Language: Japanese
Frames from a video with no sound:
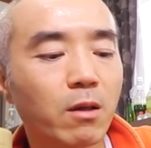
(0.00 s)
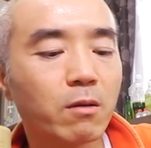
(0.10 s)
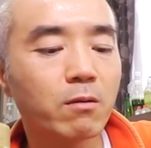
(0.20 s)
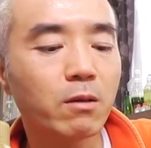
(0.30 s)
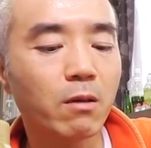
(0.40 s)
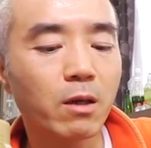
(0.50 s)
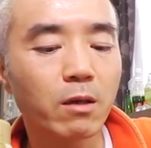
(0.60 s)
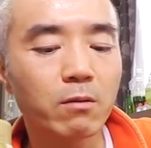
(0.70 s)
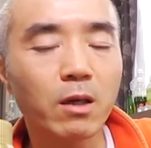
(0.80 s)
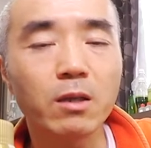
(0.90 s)
100円とか
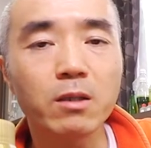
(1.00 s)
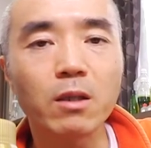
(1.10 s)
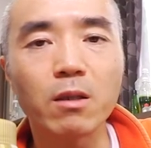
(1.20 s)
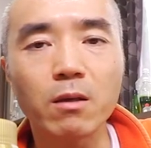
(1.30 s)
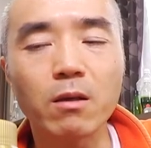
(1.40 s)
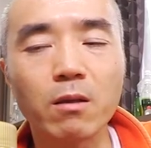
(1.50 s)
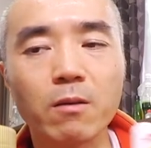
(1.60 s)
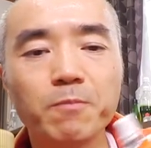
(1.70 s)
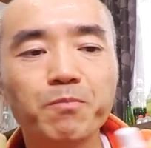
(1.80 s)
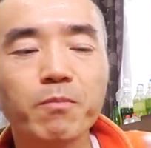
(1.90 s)
108円だったかな。
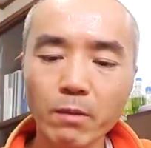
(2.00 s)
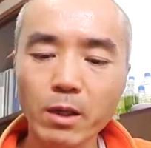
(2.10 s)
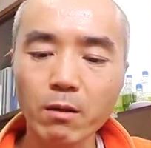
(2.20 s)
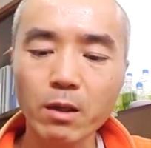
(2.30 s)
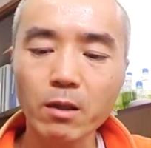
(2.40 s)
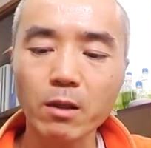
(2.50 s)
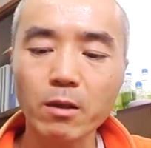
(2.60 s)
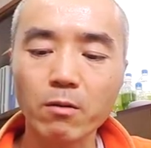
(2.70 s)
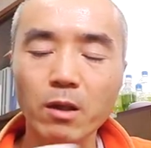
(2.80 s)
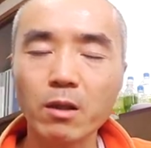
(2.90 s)
まあ、100円ならい
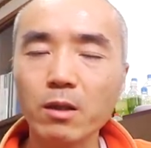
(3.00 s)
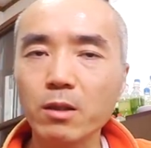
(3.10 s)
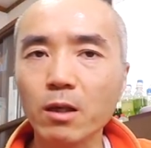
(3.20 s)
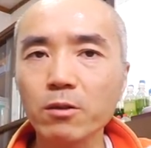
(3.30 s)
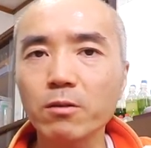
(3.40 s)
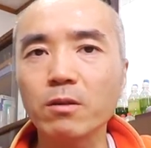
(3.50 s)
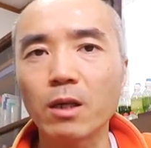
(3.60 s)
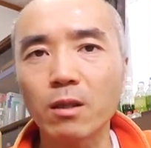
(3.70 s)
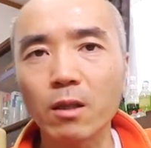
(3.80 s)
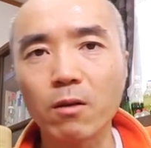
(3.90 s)
いよね。で、3種類
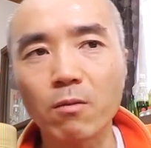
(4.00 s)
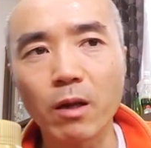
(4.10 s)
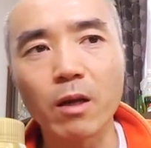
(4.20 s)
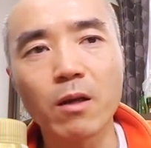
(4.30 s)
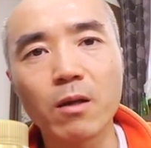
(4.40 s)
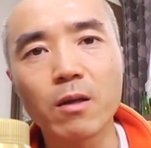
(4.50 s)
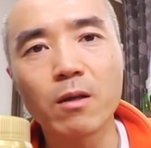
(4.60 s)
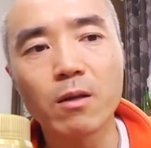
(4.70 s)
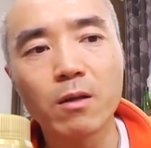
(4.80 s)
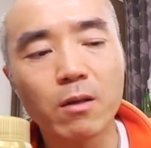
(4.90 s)
あったな、これ。
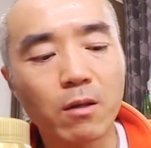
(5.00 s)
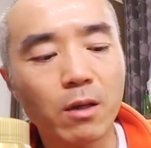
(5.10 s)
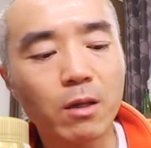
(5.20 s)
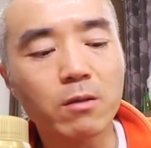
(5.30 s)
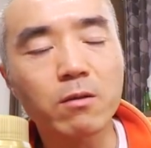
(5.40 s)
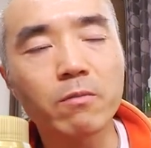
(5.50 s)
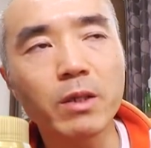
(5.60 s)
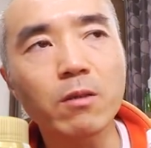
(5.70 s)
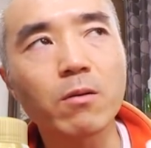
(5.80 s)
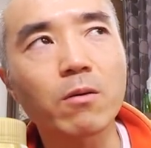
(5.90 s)
なんか酢味
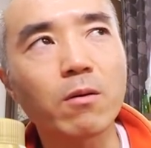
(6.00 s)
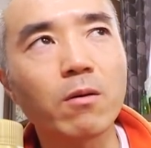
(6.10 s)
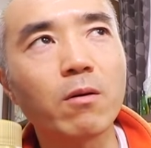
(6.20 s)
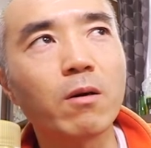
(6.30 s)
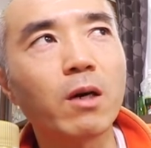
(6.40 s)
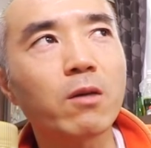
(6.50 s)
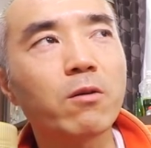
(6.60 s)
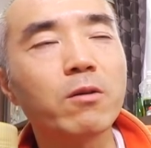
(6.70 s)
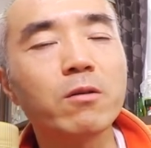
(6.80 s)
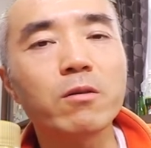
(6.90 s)
噌と、あ
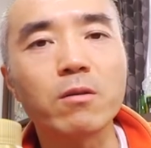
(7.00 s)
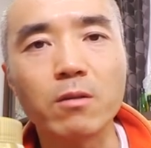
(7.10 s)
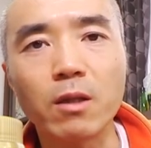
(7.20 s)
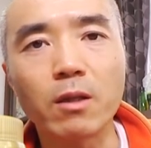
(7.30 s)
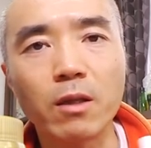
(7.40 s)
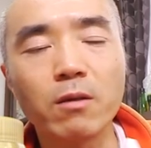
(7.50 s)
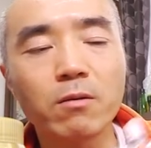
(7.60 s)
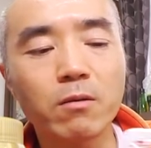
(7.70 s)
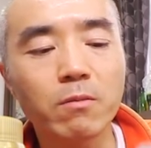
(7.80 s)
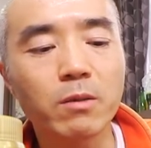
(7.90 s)
と柚子だね。
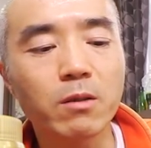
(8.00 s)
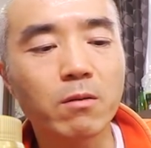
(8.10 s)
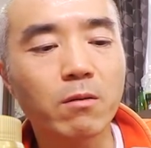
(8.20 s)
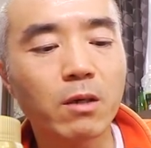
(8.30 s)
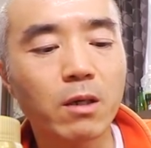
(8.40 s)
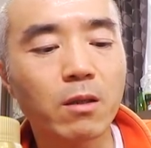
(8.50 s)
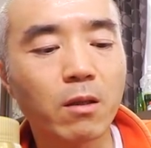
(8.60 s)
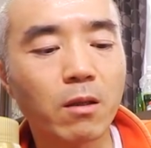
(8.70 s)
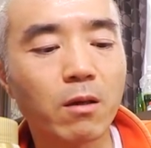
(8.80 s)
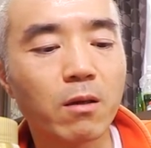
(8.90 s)
柚子味噌があっ
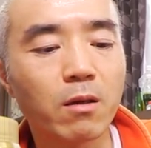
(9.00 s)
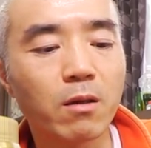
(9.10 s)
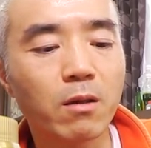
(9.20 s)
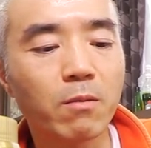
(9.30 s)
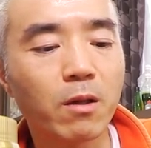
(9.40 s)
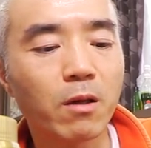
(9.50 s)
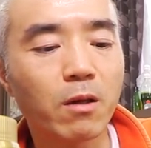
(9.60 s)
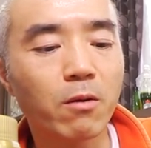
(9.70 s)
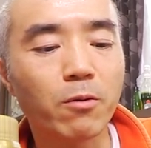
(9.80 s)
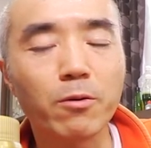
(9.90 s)
たね。なので、
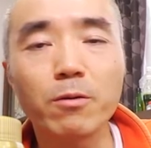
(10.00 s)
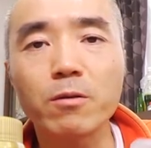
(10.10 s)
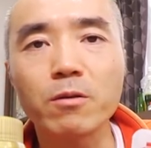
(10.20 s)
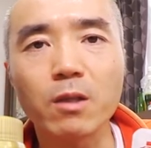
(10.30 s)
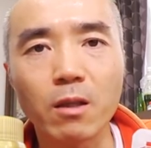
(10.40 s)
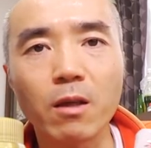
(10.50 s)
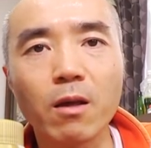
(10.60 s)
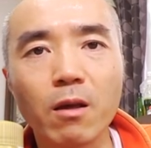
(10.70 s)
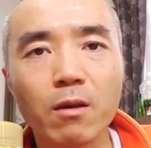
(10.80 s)
結構優秀だね。